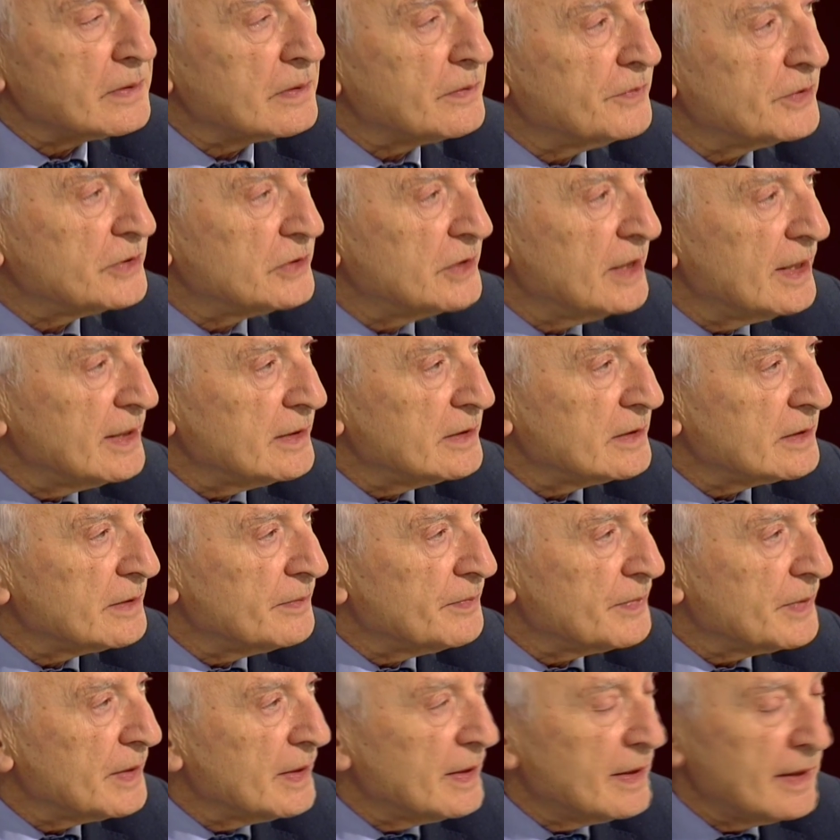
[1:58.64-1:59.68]
Вы знаете,
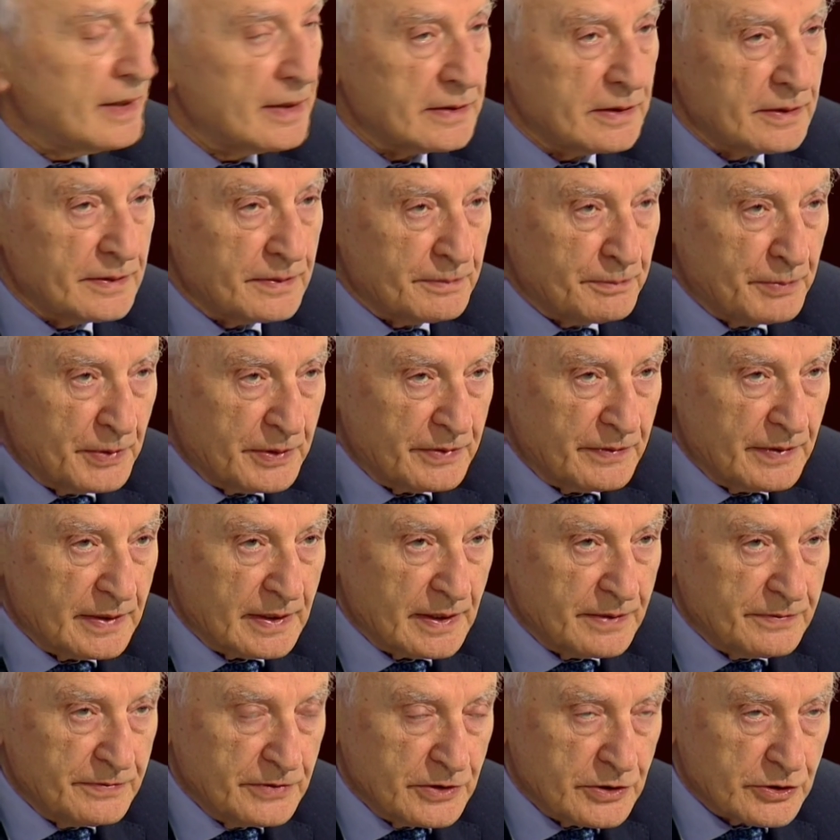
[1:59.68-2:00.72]
это
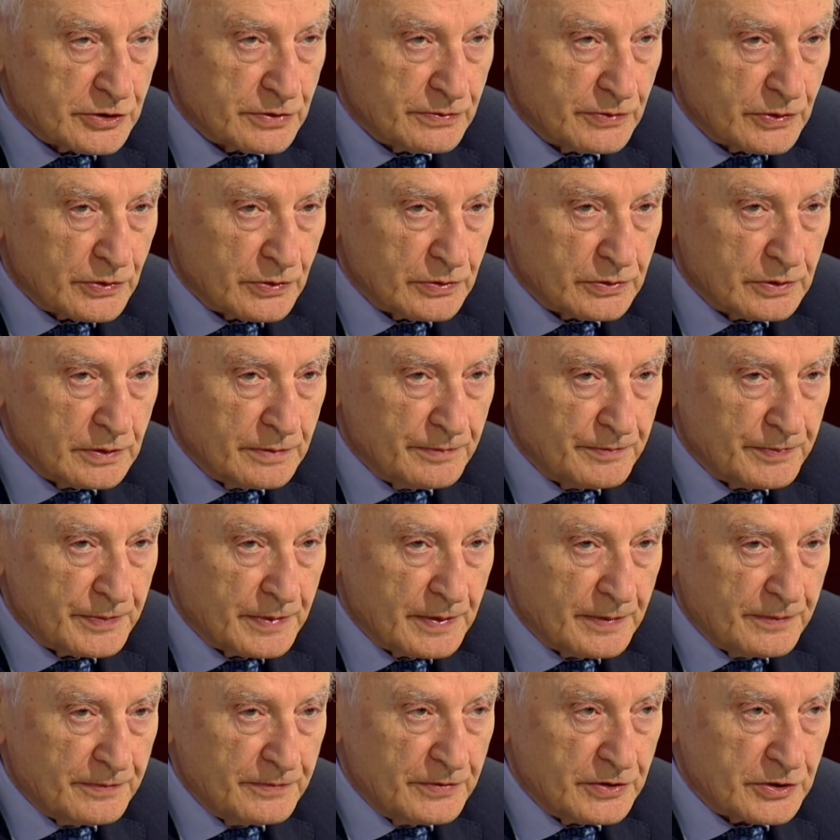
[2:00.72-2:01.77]
похвала высшего рода.
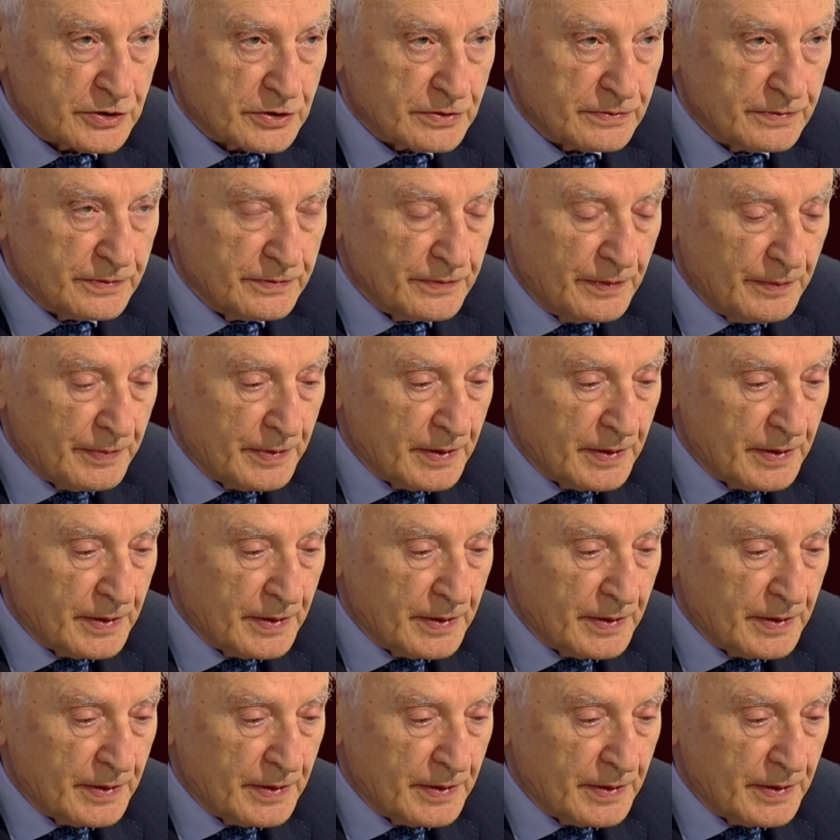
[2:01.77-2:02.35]
Высшего.